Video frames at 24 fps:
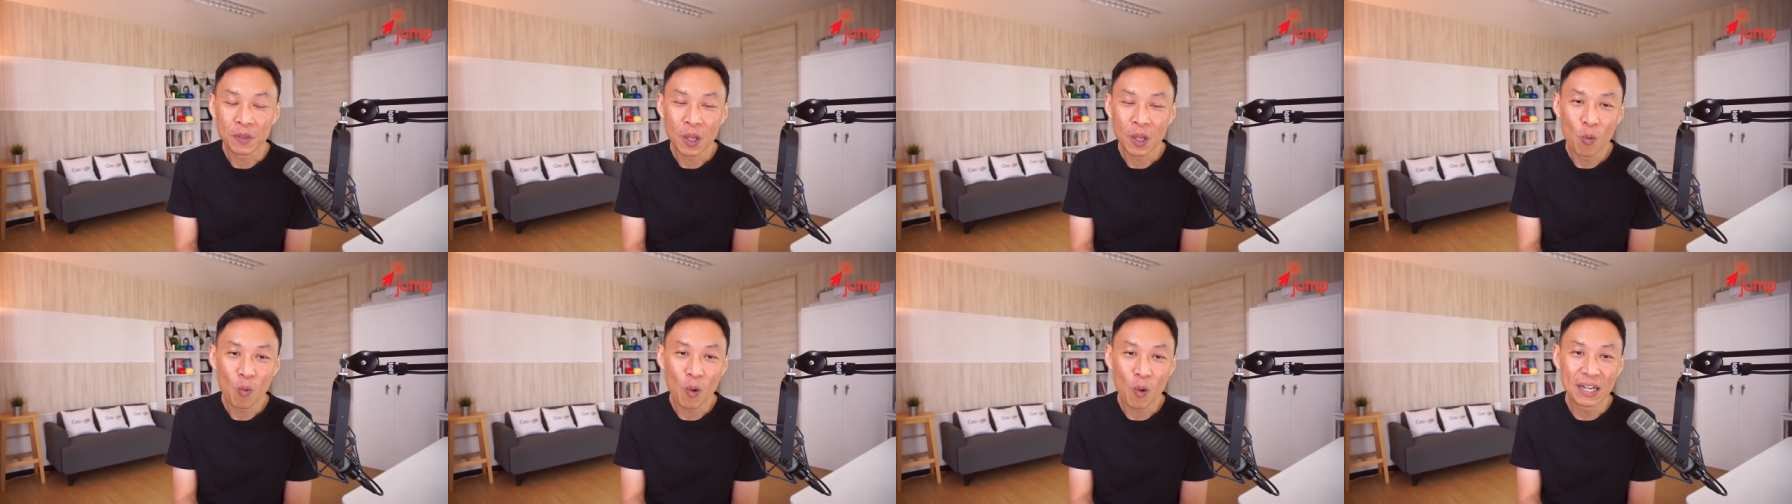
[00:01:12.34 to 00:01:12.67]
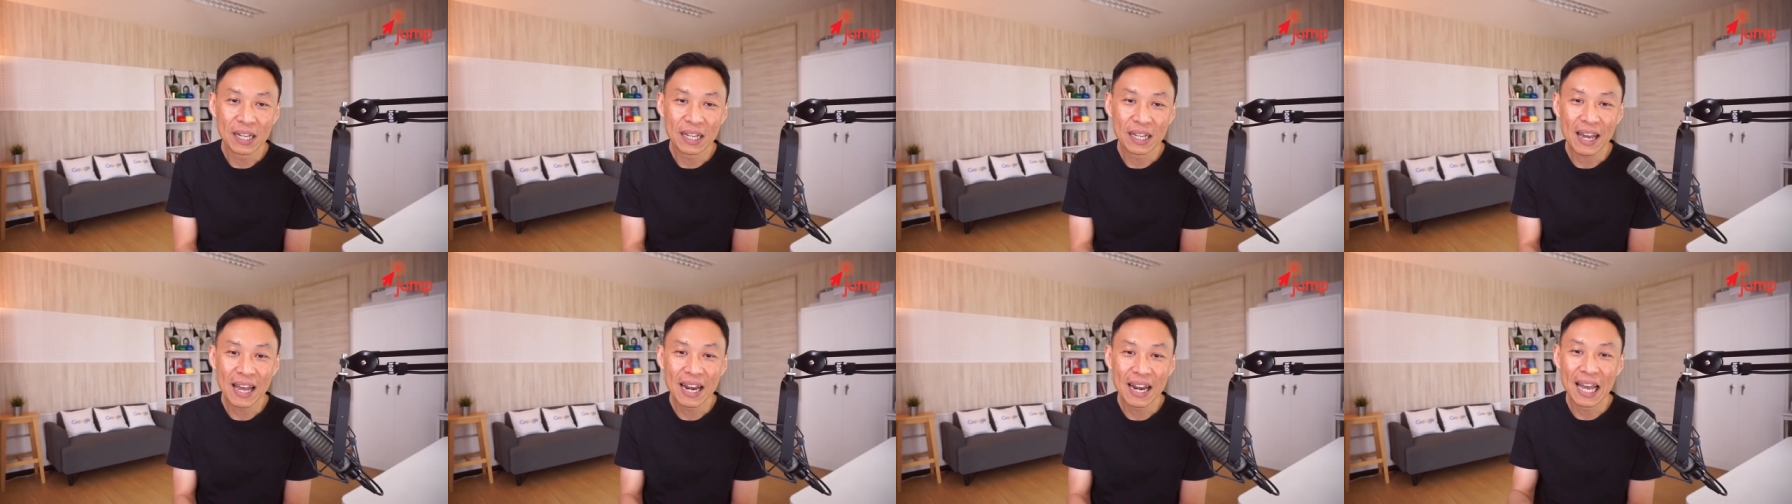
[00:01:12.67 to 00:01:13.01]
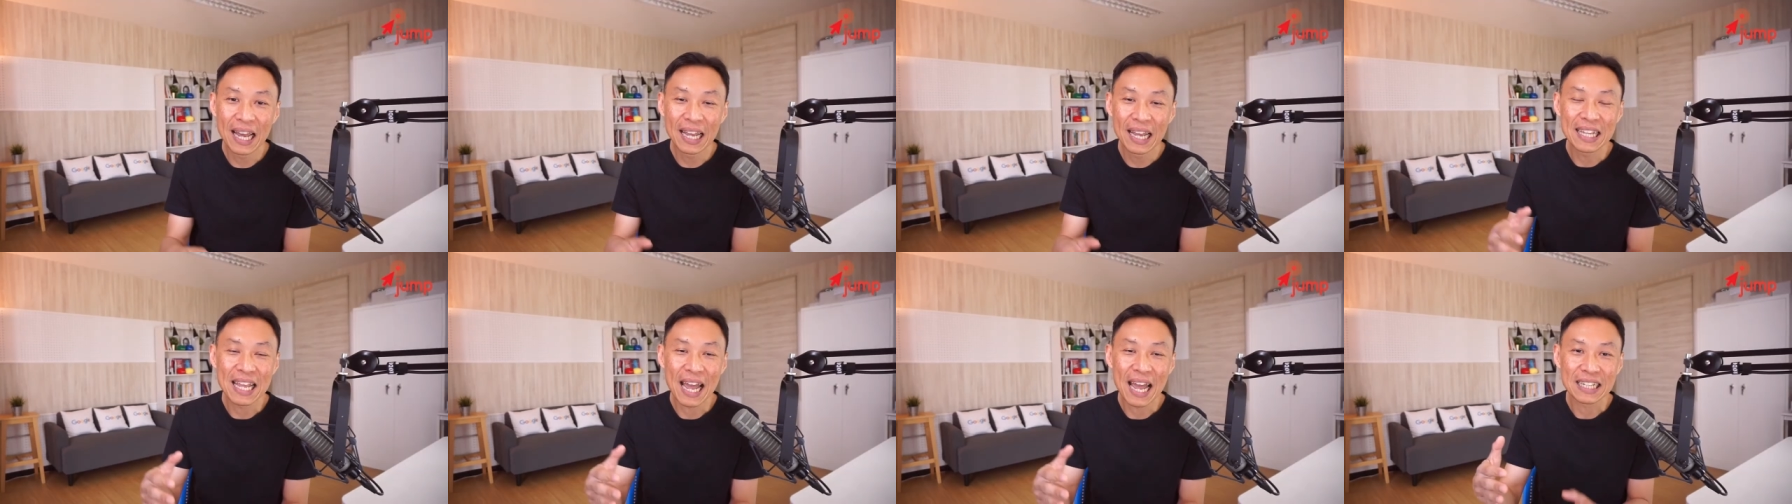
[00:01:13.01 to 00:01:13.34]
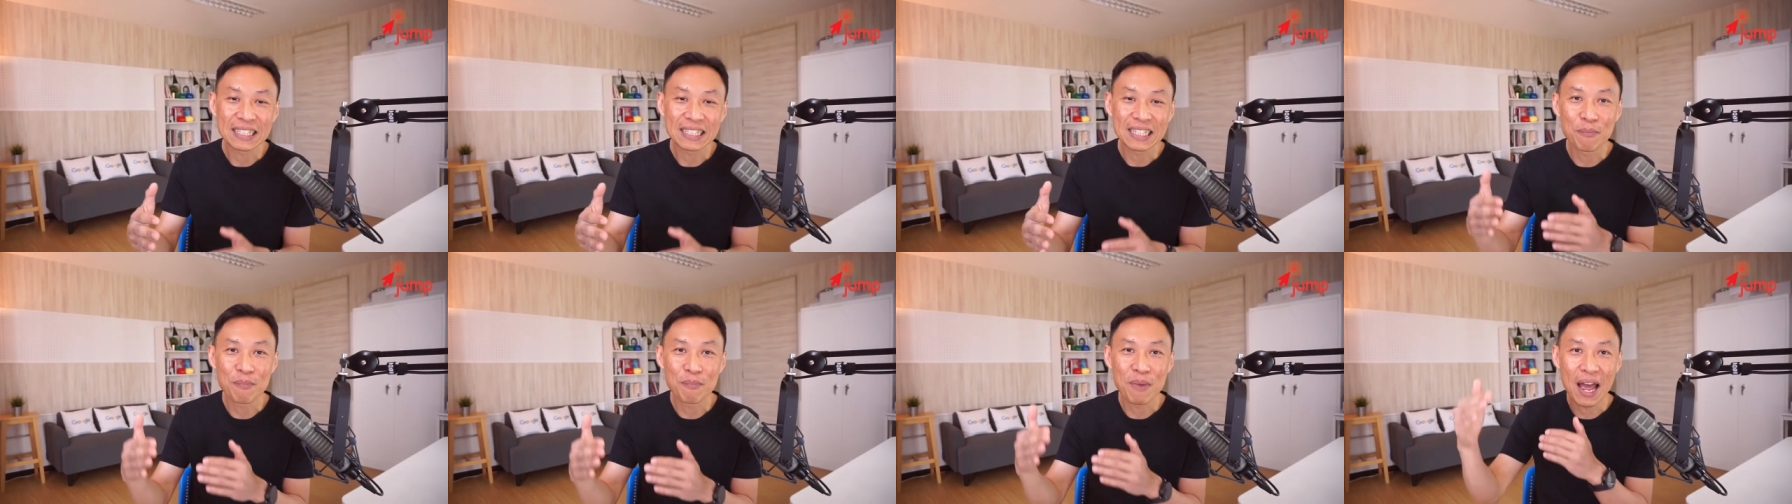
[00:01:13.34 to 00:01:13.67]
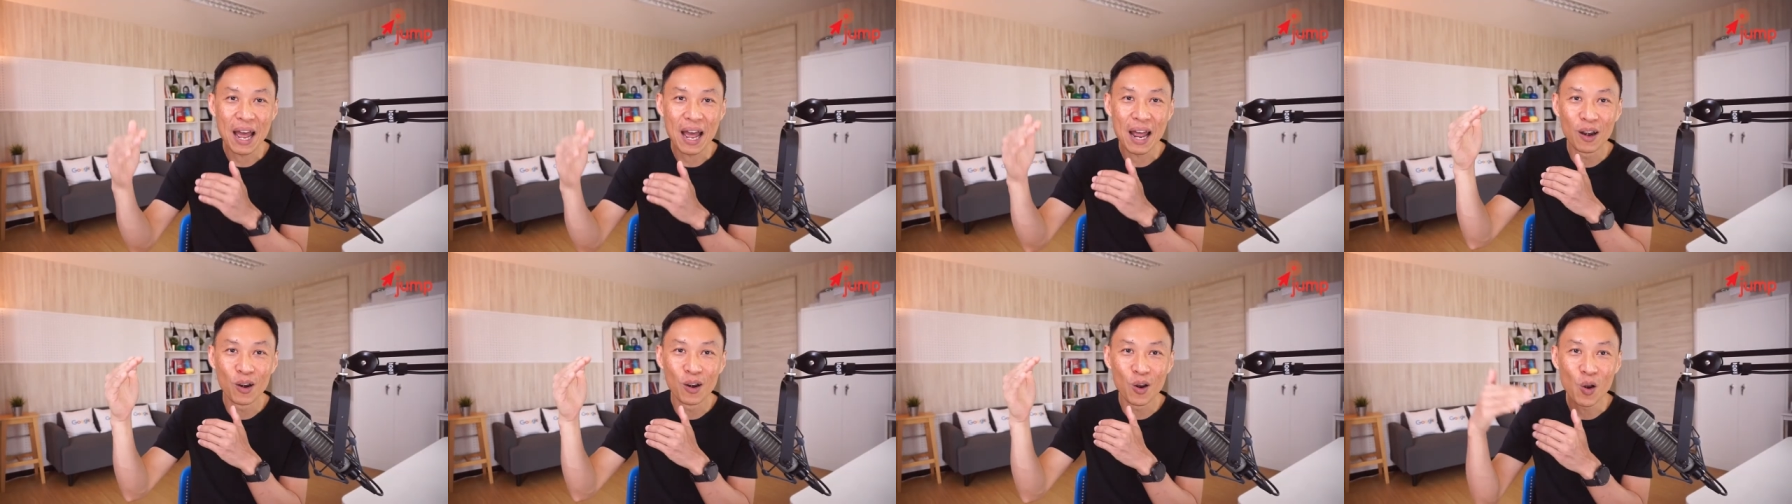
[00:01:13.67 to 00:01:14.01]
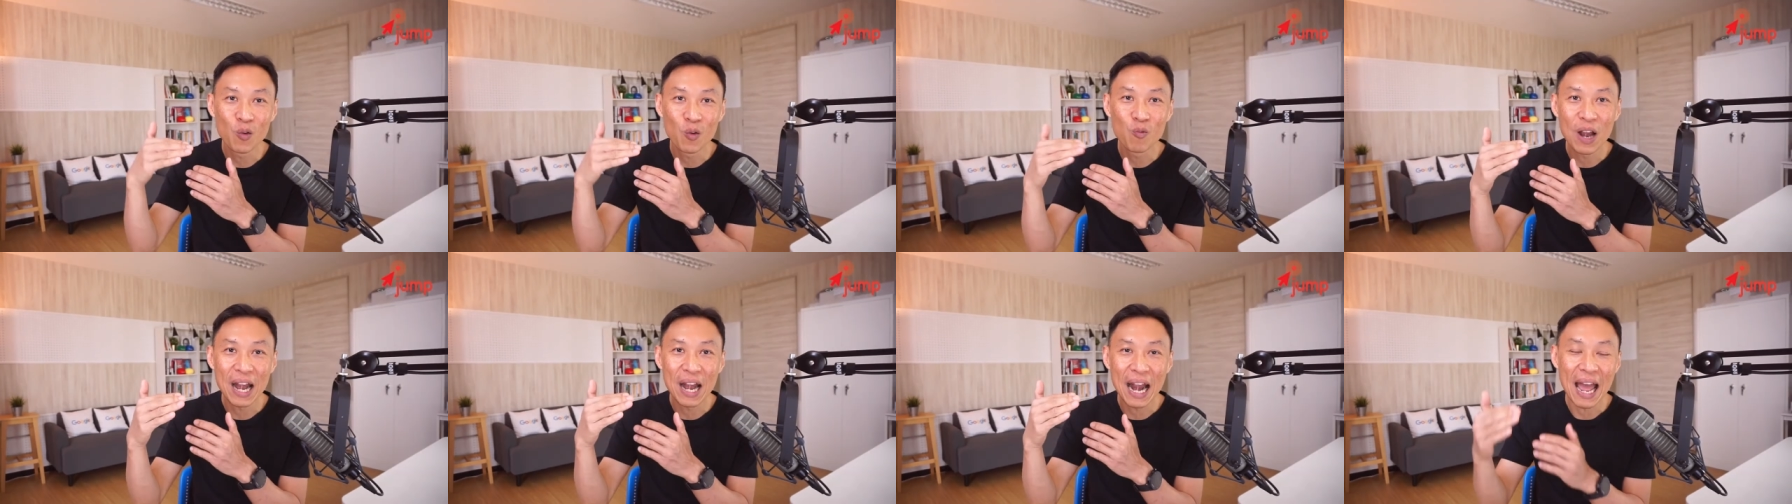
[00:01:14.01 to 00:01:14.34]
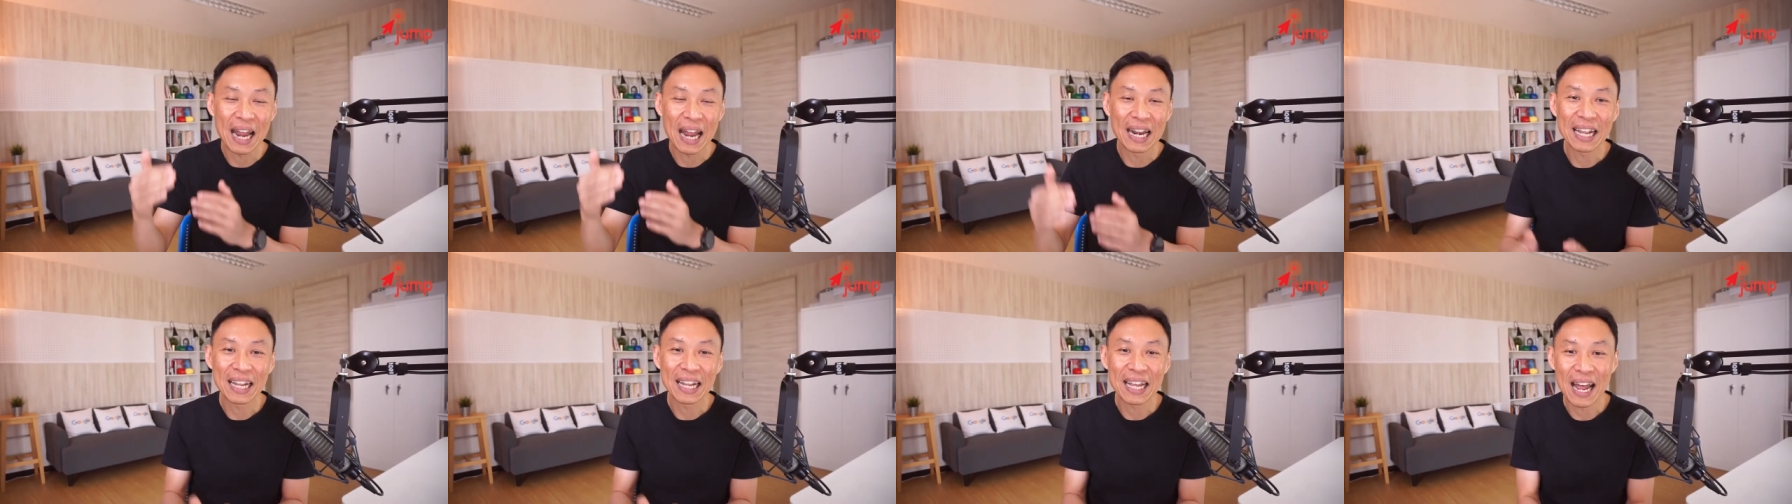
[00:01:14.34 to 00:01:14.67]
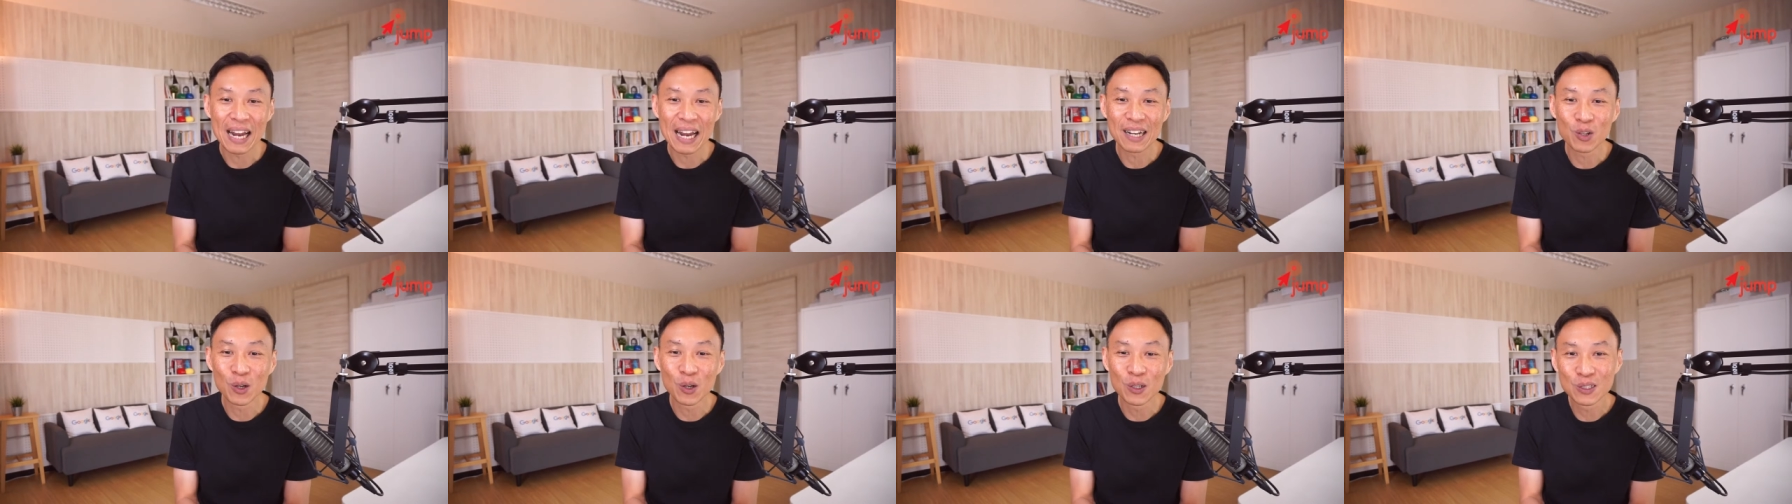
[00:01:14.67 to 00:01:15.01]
วันนี้ก็เลยอยากจะมาล่นเวลาในการ